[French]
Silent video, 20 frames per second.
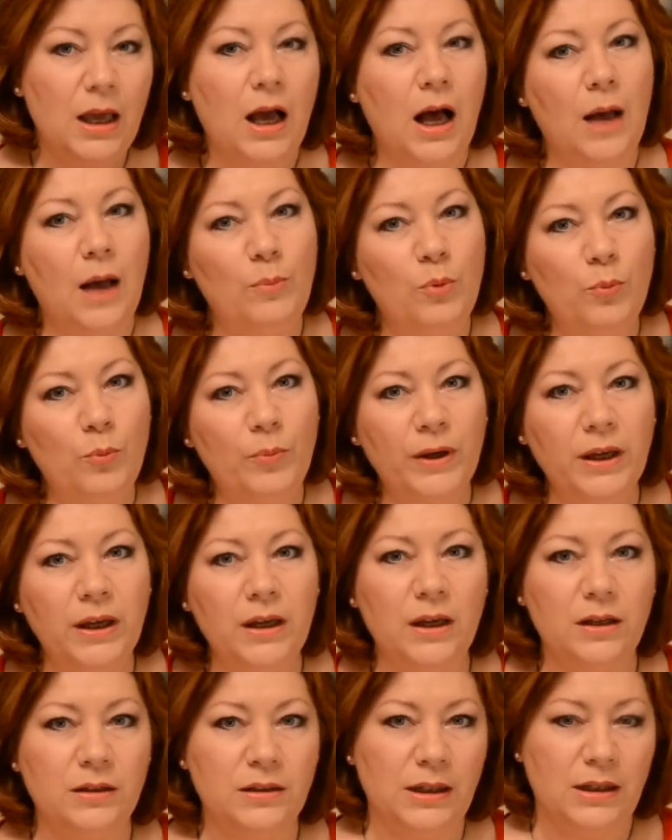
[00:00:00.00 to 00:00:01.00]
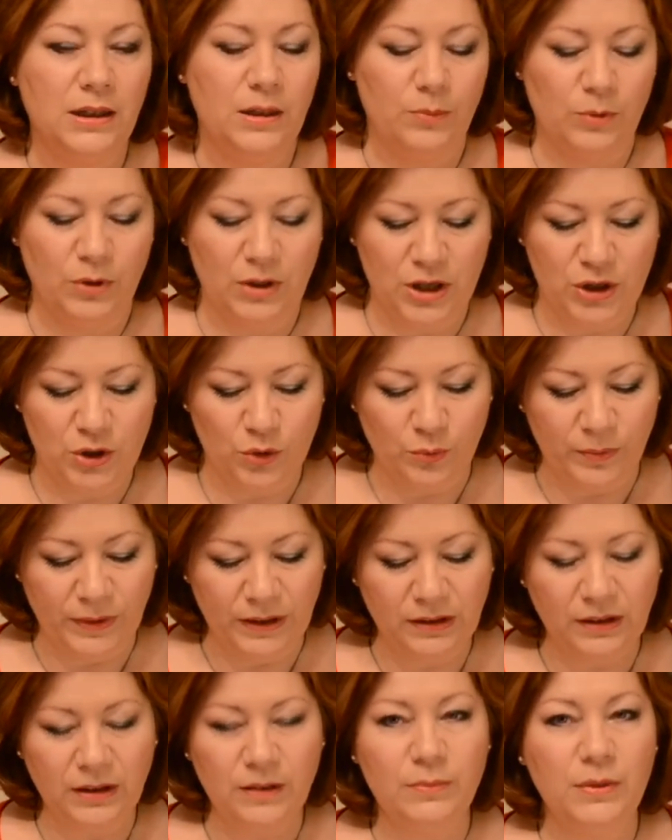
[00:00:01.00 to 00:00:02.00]
à peu près, hein, ça dépend de la
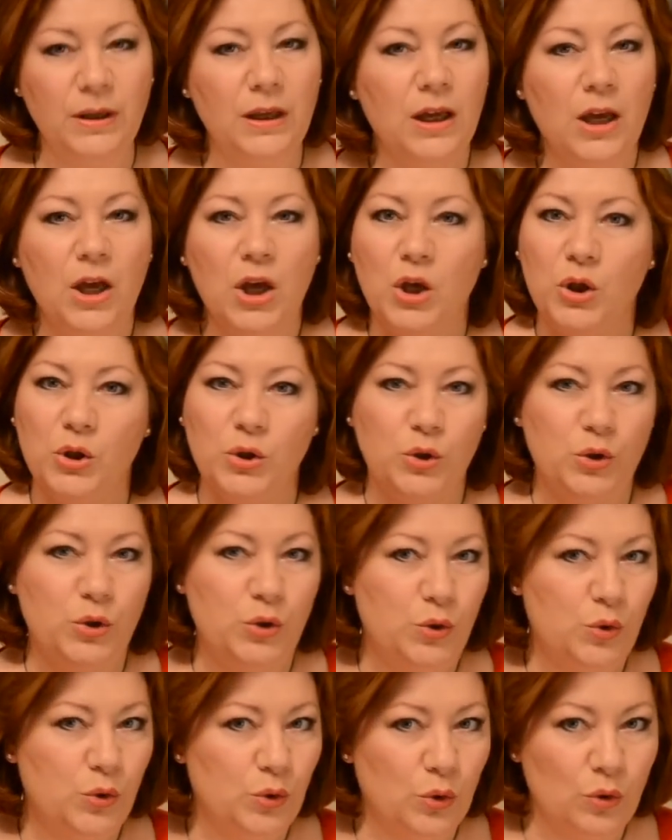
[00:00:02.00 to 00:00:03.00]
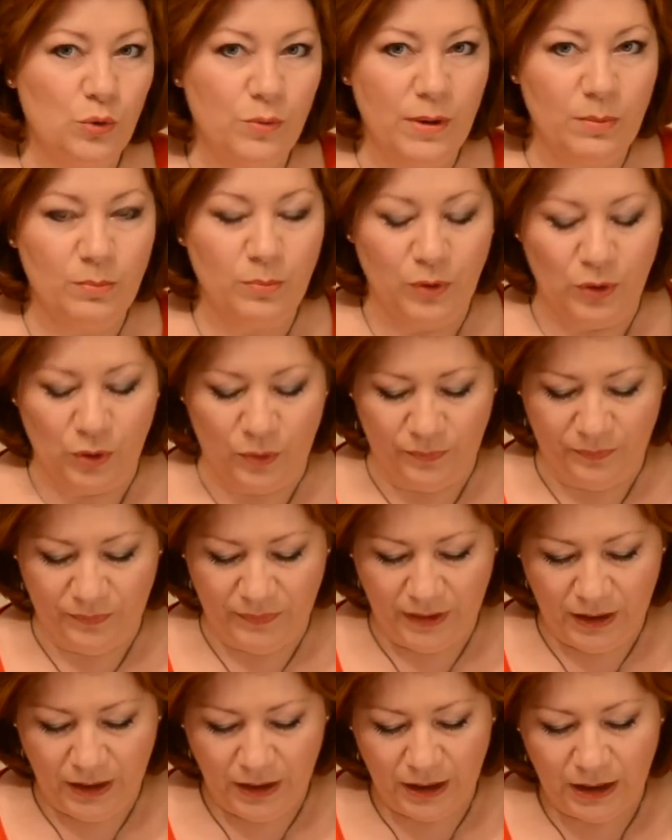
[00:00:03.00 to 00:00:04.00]
géométrie, mais sur le même plan.
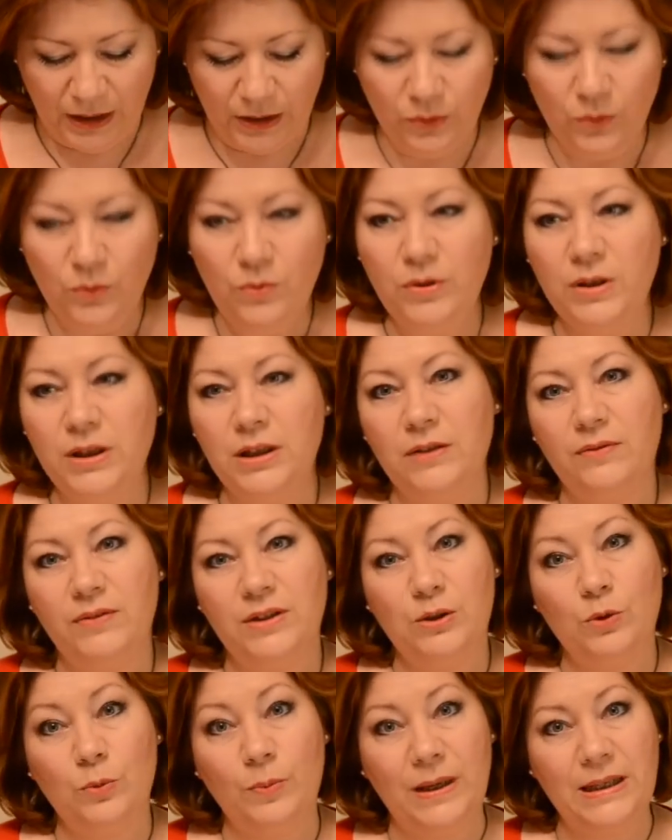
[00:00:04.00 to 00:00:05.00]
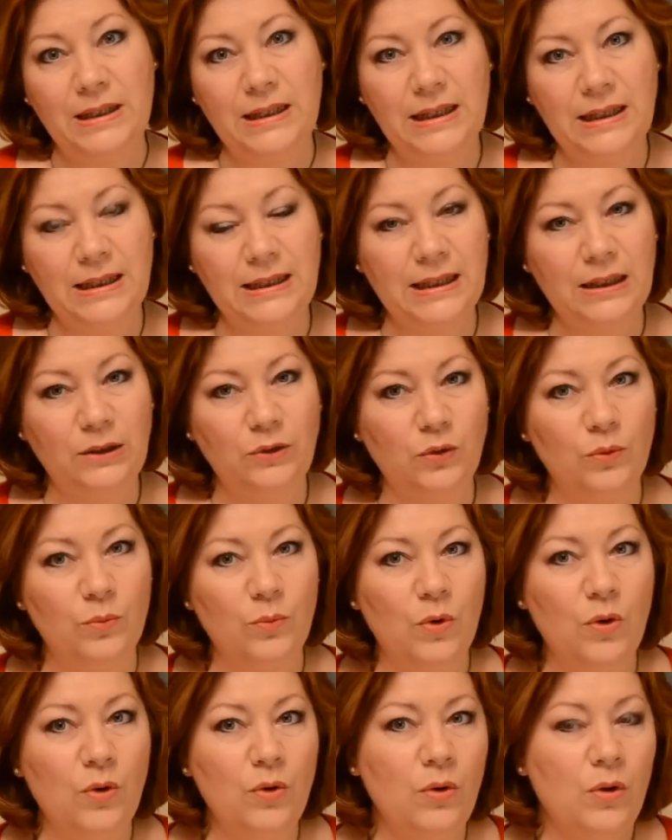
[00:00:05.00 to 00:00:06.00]
Et donc il va se passer
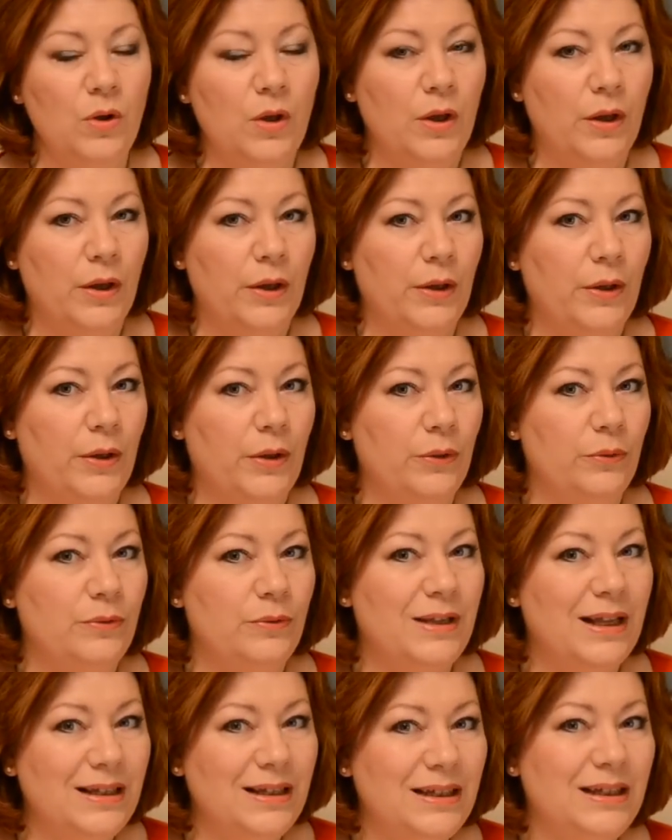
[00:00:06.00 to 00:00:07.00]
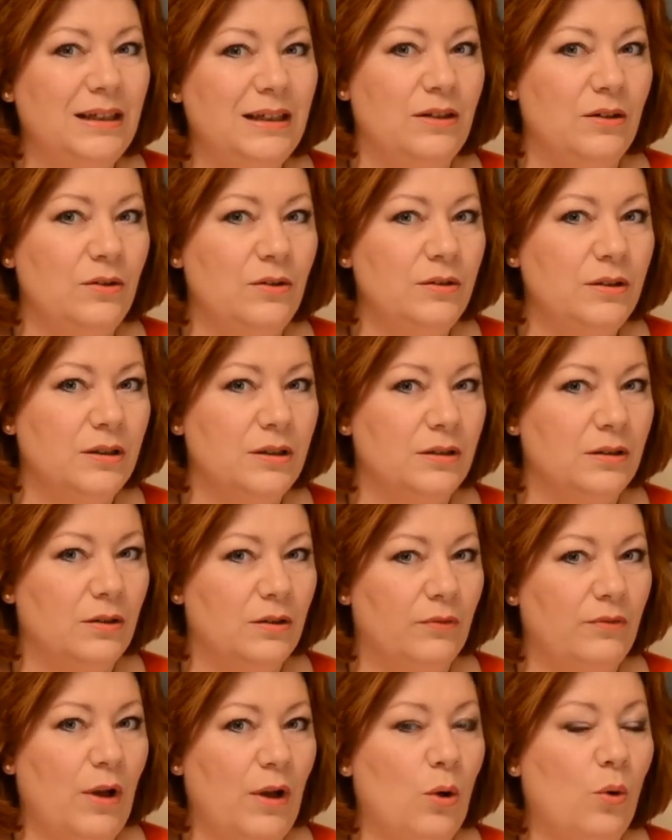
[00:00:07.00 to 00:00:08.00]
exactement euh, une incidence,
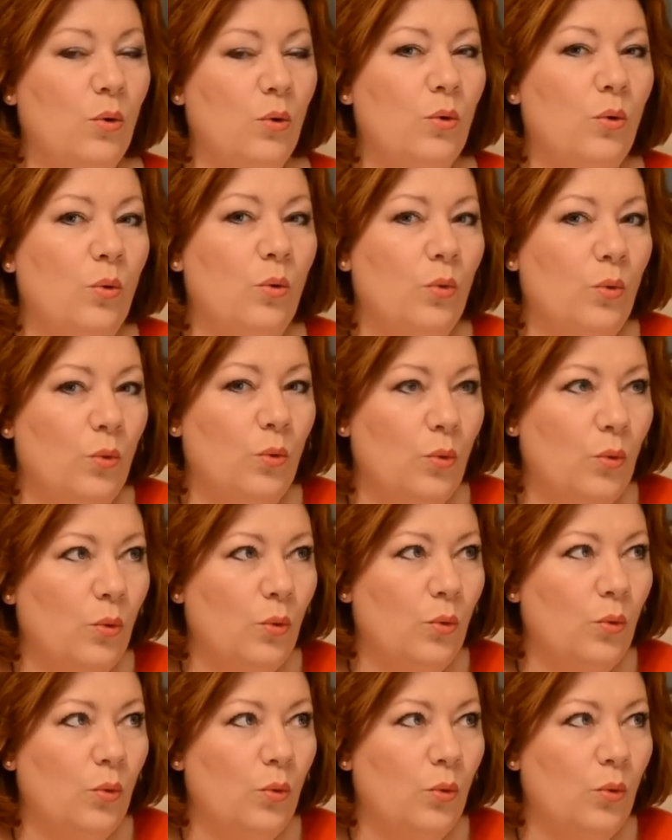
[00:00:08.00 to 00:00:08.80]
on,